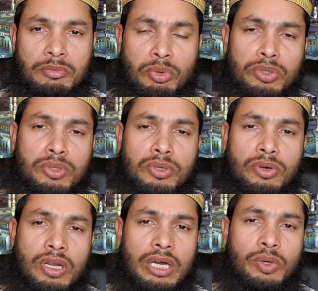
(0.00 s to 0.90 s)
বন্ধ
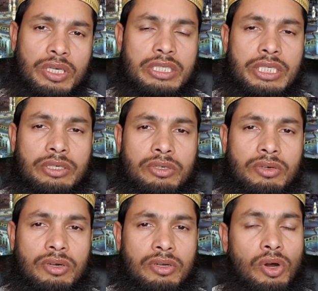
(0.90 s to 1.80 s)
করা হয়েছিল
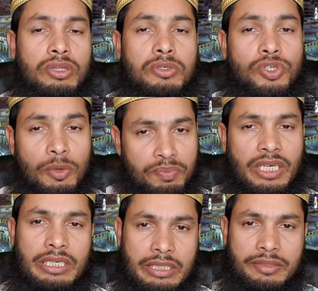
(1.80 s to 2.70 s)
গত
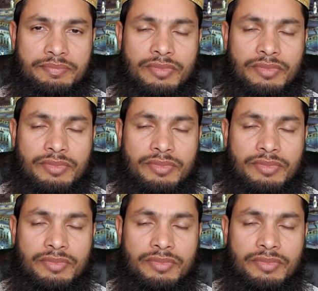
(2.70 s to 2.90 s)
সপ্তাহেই